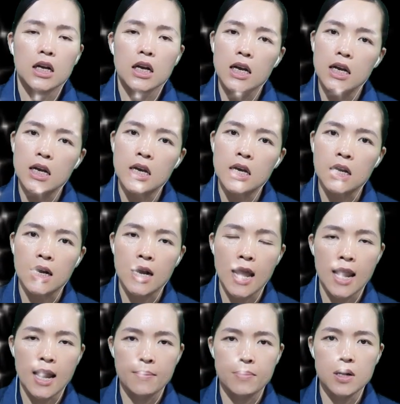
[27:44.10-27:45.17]
khi
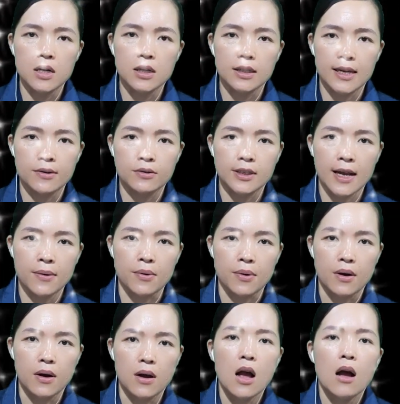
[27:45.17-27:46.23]
kẻ bước theo
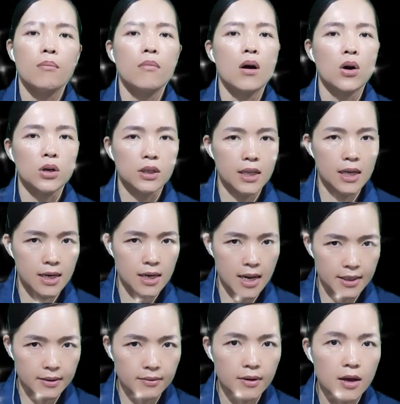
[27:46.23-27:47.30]
sau một tên
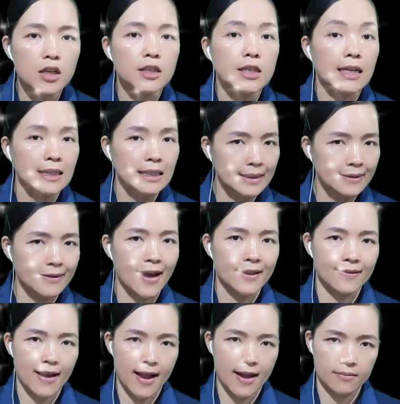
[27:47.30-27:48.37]
lính, chính là
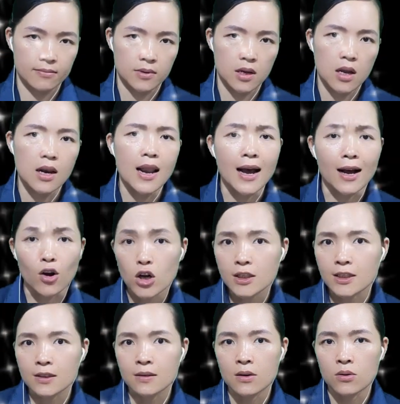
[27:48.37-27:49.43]
Thang, là con
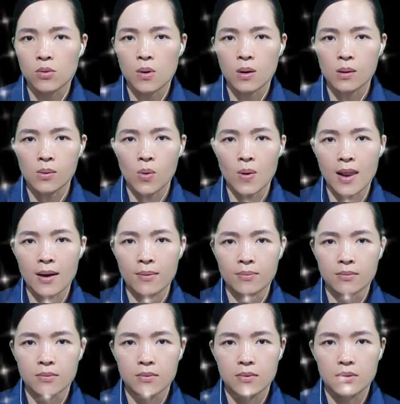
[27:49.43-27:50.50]
trưởng của cụ Lộc.
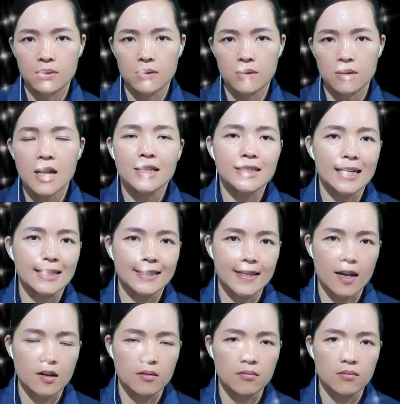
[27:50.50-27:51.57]
Chắc
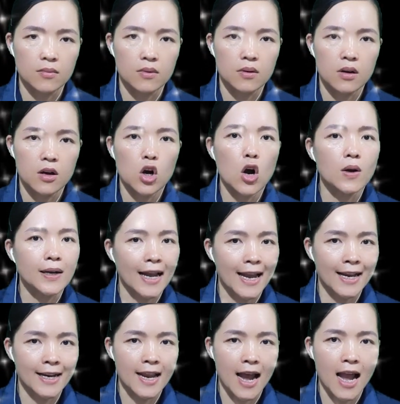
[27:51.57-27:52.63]
chắn có
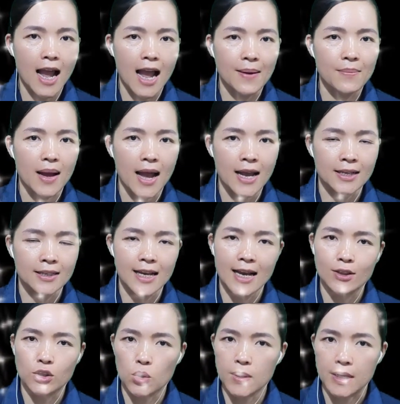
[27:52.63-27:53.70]
kẻ đã hãm hại cha
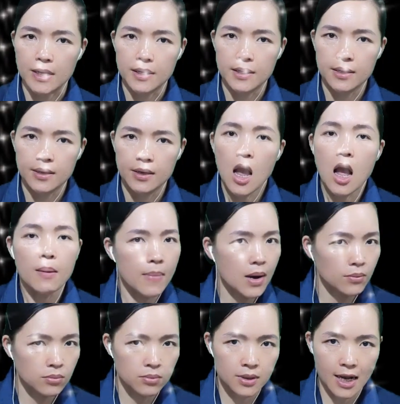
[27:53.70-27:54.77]
tôi,
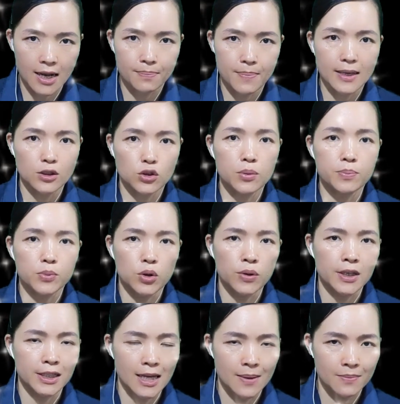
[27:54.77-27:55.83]
mong các bác giúp
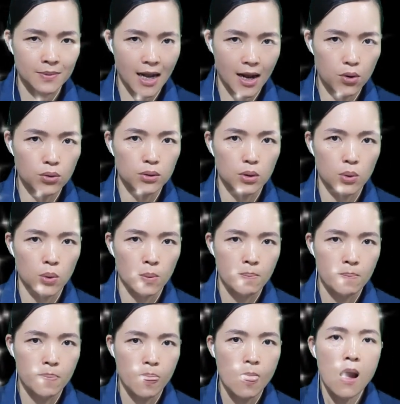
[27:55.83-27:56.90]
tôi tìm ra hung thủ,
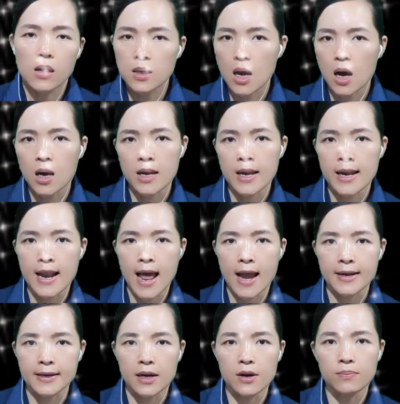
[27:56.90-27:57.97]
đòi
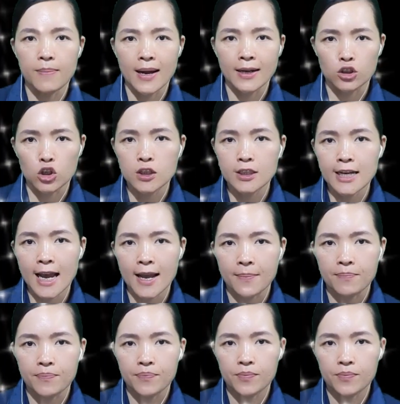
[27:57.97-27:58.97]
lại công bằng cho cha.